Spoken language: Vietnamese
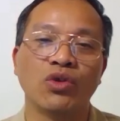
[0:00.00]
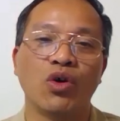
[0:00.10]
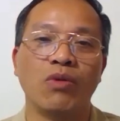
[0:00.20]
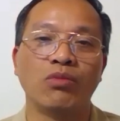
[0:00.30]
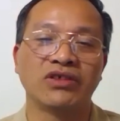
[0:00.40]

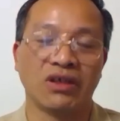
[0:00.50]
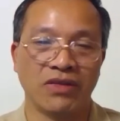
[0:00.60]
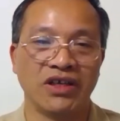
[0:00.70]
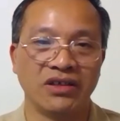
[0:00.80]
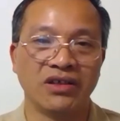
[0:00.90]
nổ mà ông ta giật
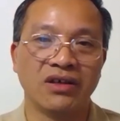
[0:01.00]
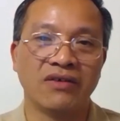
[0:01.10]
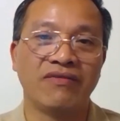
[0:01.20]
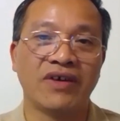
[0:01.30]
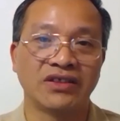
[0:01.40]
mình
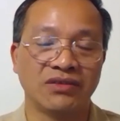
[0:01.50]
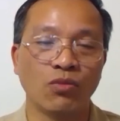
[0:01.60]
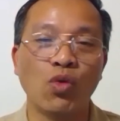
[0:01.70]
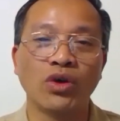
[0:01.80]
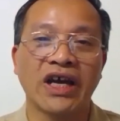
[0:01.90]
và
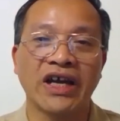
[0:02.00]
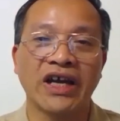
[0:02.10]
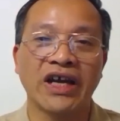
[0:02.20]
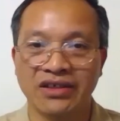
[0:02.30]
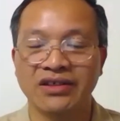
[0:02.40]
buông tay
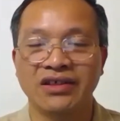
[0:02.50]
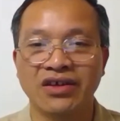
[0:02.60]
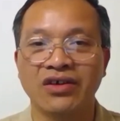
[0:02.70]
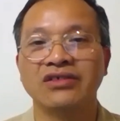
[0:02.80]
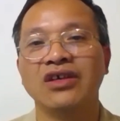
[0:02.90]

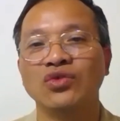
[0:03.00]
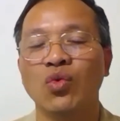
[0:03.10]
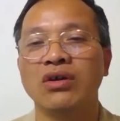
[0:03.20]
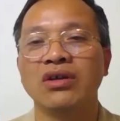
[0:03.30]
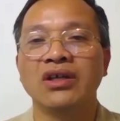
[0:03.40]
rơi
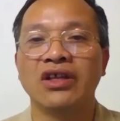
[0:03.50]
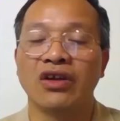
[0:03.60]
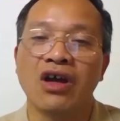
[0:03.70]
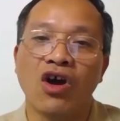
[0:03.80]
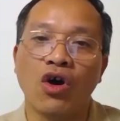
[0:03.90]
xuống nên
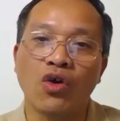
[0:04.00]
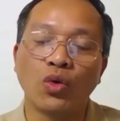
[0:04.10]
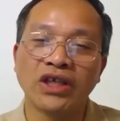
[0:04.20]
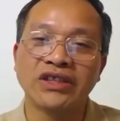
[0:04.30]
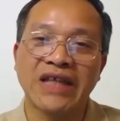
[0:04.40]
họ cố
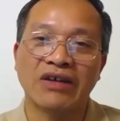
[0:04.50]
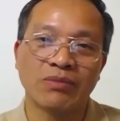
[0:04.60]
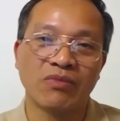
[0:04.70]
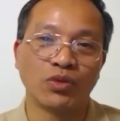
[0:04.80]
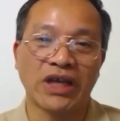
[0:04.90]
tình tạo ra một
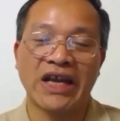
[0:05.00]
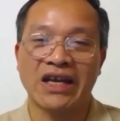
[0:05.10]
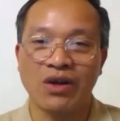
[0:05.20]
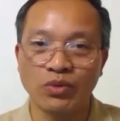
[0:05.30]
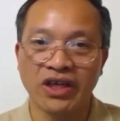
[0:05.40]
vụ tai nạn
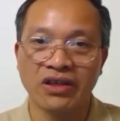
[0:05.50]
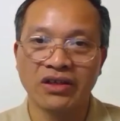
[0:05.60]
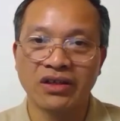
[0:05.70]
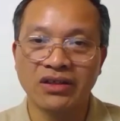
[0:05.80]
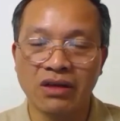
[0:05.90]
cũng nhiên
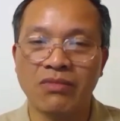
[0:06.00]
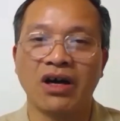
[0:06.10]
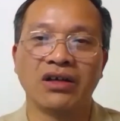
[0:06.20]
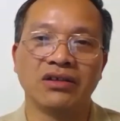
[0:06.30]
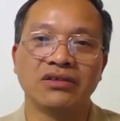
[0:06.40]
nhưng mà
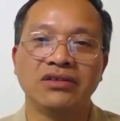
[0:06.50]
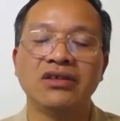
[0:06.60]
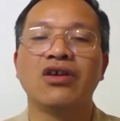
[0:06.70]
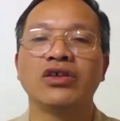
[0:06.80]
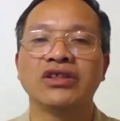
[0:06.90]
trước
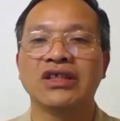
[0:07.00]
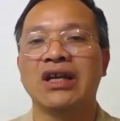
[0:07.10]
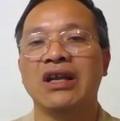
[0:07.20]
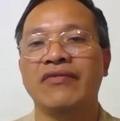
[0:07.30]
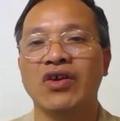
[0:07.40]
đó chắc chắn
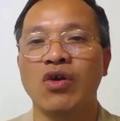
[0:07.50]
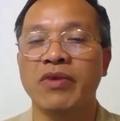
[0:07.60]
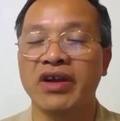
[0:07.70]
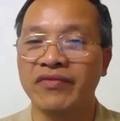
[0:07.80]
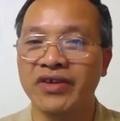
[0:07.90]
là phải có
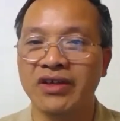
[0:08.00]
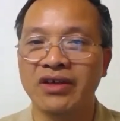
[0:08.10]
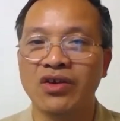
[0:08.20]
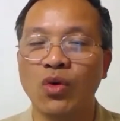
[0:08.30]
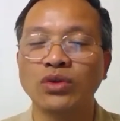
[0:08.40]
hành vi
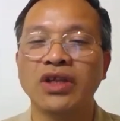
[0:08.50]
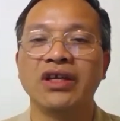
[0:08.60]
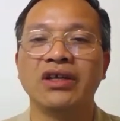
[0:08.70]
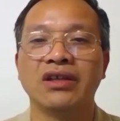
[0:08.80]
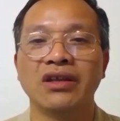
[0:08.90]
cố
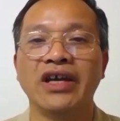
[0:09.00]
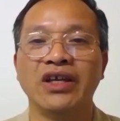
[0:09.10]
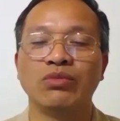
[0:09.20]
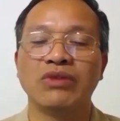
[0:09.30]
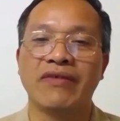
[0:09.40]
tình
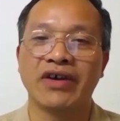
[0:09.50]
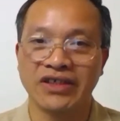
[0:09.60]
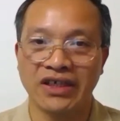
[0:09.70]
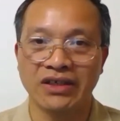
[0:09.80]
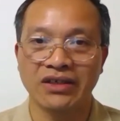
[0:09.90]
đẩy ông ta vào
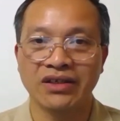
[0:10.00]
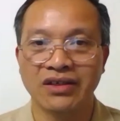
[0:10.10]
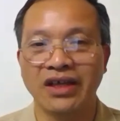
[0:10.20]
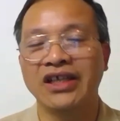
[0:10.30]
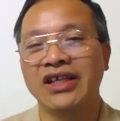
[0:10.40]
chết
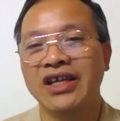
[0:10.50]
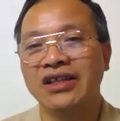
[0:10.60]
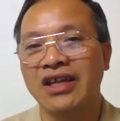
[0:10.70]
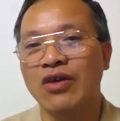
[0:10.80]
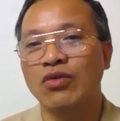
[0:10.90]
đấy thì
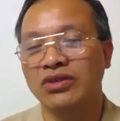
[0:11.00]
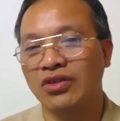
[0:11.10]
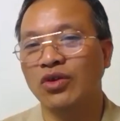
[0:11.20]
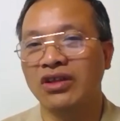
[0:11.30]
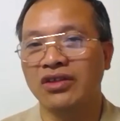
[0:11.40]
theo
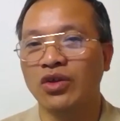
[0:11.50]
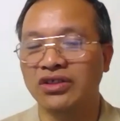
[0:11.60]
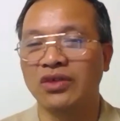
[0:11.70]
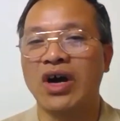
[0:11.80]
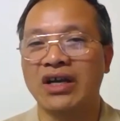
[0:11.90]
tôi, tôi
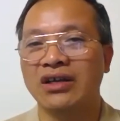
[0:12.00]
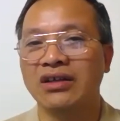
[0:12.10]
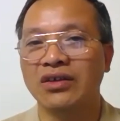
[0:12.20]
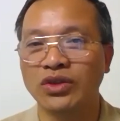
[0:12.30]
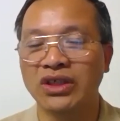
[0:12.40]
dự đoán
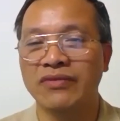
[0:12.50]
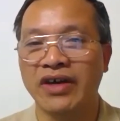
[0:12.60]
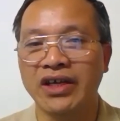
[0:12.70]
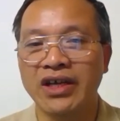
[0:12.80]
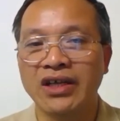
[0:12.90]
logic như
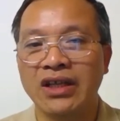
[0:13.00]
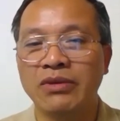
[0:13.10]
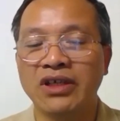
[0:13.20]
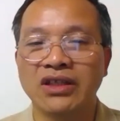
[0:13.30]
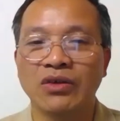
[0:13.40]
vậy thế
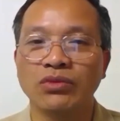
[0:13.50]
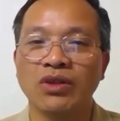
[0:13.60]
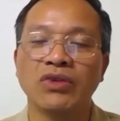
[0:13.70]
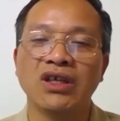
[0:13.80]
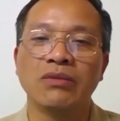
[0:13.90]
bây giờ theo
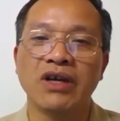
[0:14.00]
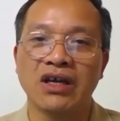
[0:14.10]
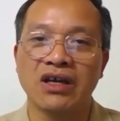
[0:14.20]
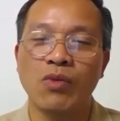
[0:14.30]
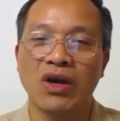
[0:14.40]
thông tin được biết
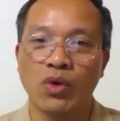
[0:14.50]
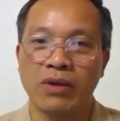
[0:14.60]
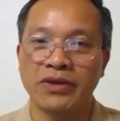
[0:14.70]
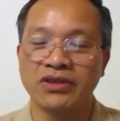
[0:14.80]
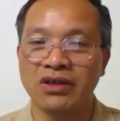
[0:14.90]
là công an quận
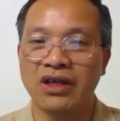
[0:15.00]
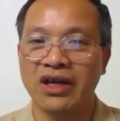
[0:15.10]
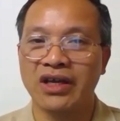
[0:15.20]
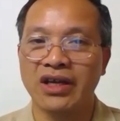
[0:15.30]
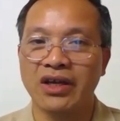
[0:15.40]
Hai Bà Trưng là
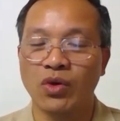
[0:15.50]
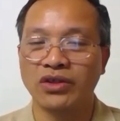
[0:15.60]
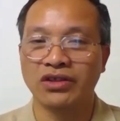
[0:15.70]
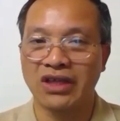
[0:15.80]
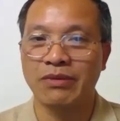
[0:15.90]
cái cái
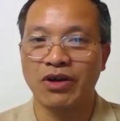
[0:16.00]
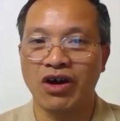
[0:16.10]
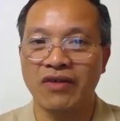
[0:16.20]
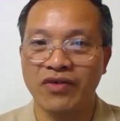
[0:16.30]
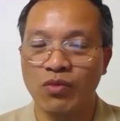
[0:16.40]
quận trực tiếp ở
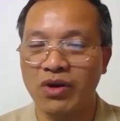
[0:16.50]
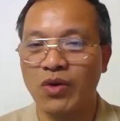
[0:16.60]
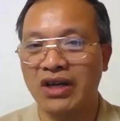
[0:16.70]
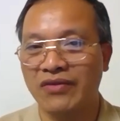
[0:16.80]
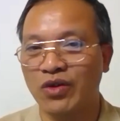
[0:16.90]
đó cùng với
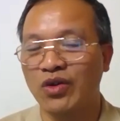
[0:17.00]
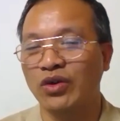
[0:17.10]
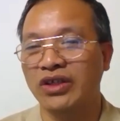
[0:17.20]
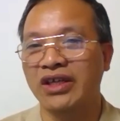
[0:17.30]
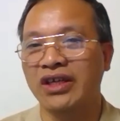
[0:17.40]
quan thành phố Hà
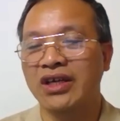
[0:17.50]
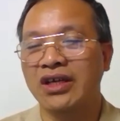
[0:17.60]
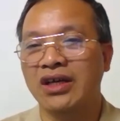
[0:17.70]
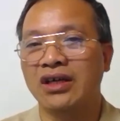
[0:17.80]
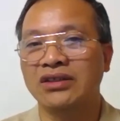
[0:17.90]
Nội thì
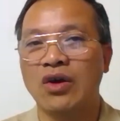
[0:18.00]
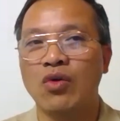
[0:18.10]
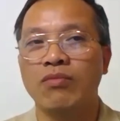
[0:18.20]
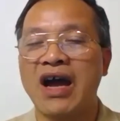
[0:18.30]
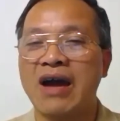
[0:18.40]
uh,
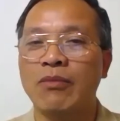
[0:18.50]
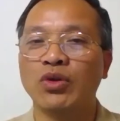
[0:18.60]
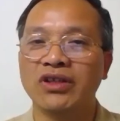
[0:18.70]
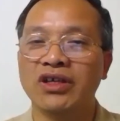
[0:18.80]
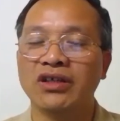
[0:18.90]
sau 3
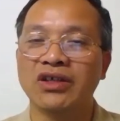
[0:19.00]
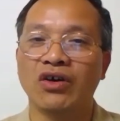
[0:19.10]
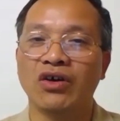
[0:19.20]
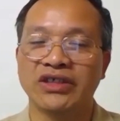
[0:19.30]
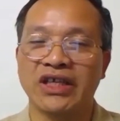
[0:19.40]
4 tiếng
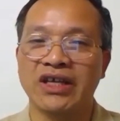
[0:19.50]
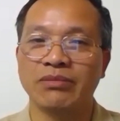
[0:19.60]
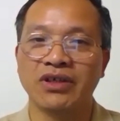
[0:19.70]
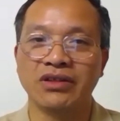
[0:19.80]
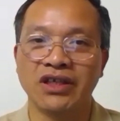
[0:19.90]
thì họ xét
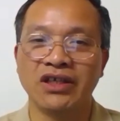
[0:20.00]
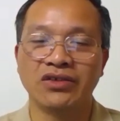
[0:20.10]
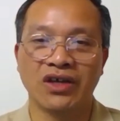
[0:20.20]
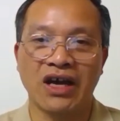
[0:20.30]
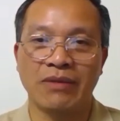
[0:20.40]
nghiệm tử
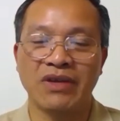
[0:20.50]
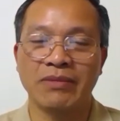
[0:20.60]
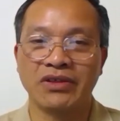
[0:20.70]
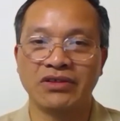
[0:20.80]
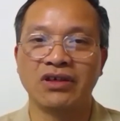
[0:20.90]
thi rồi khám
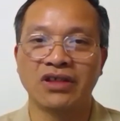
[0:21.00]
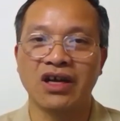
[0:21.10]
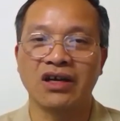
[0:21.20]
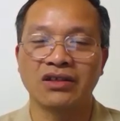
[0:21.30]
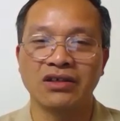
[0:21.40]
nghiệm hiện trường
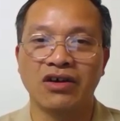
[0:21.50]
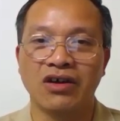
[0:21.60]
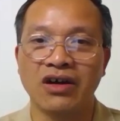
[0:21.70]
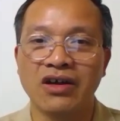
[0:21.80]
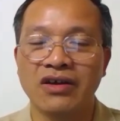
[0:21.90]
tất cả các thứ
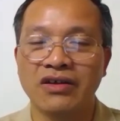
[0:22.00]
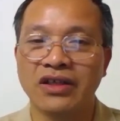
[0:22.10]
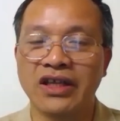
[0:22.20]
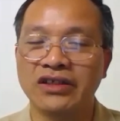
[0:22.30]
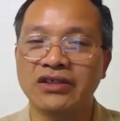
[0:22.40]
đó
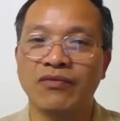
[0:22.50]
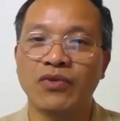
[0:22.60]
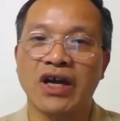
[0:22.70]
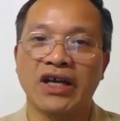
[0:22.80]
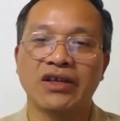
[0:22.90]
thì đến giờ
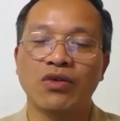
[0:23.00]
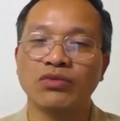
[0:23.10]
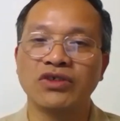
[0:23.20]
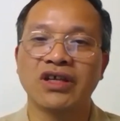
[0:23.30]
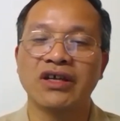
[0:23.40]
phút này thì
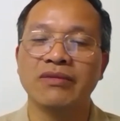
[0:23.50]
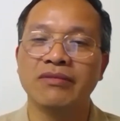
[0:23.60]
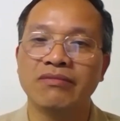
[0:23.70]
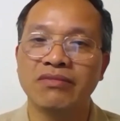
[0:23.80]
cũng chưa thấy